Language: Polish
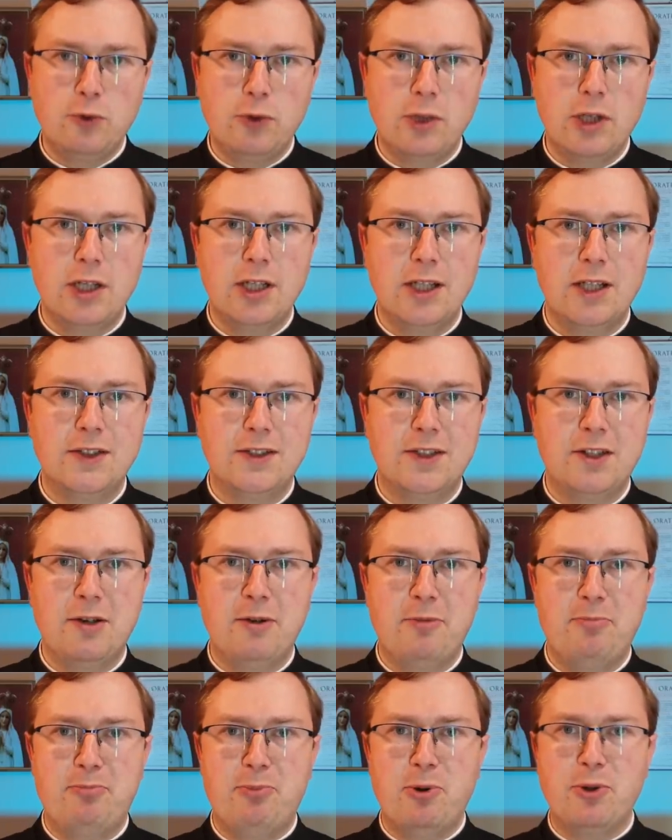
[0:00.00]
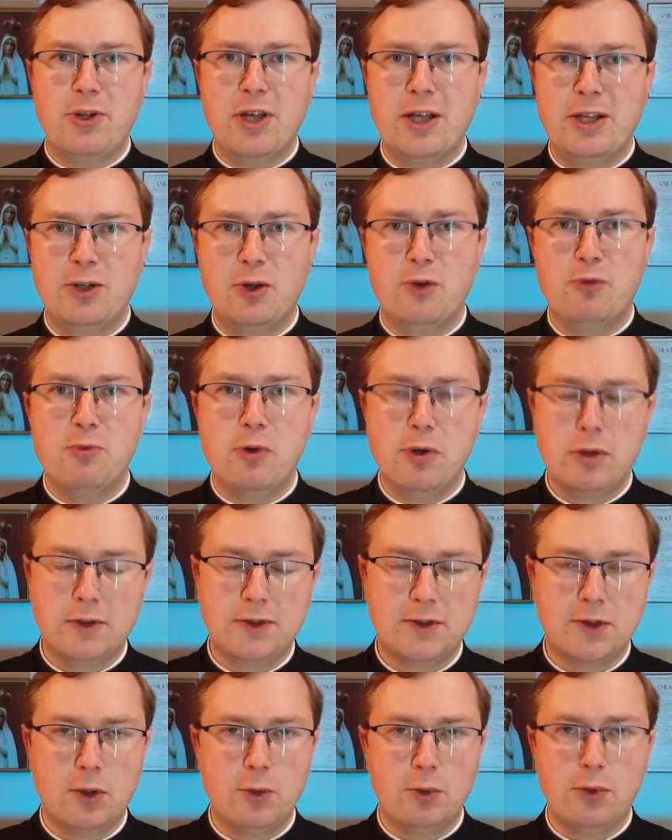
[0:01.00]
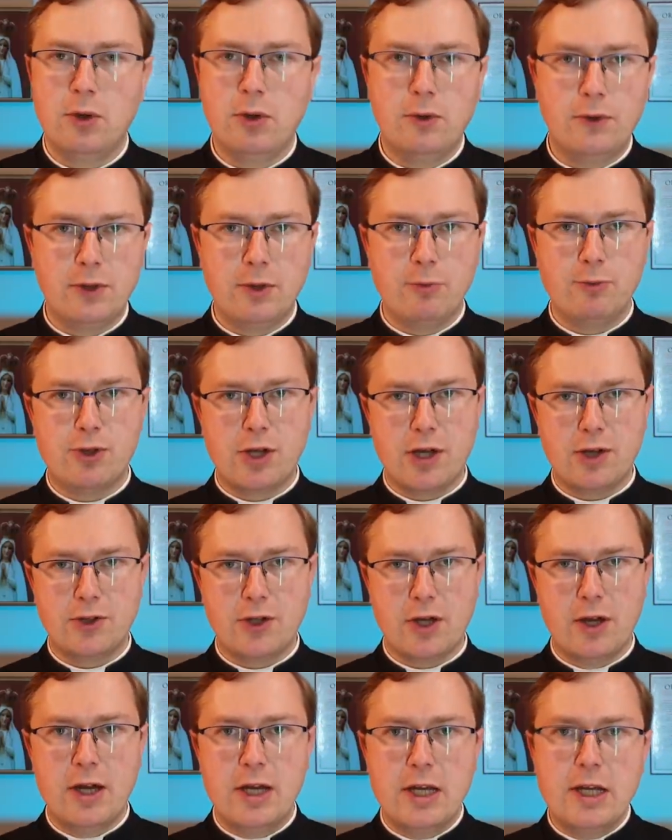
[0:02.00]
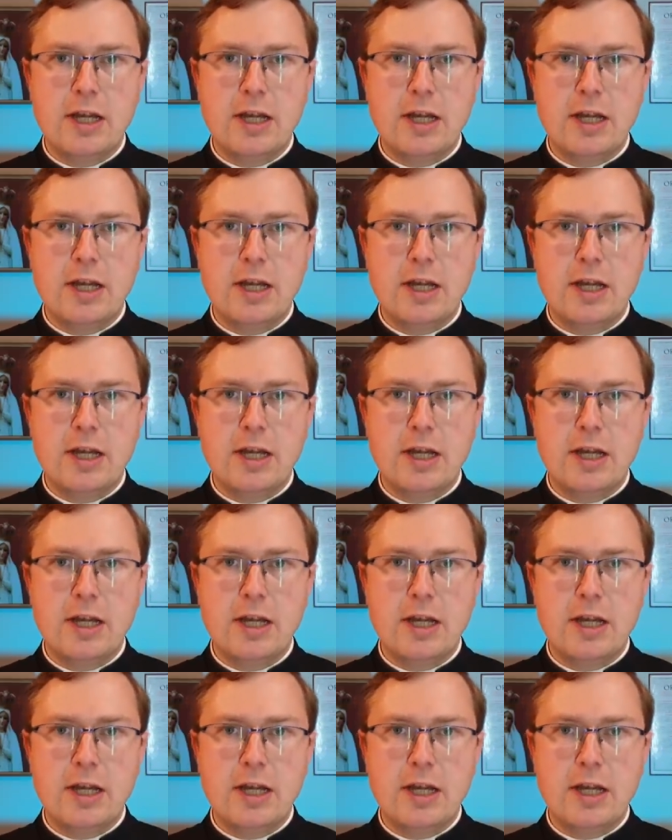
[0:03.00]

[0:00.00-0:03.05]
która jest potęgą morską w tym czasie.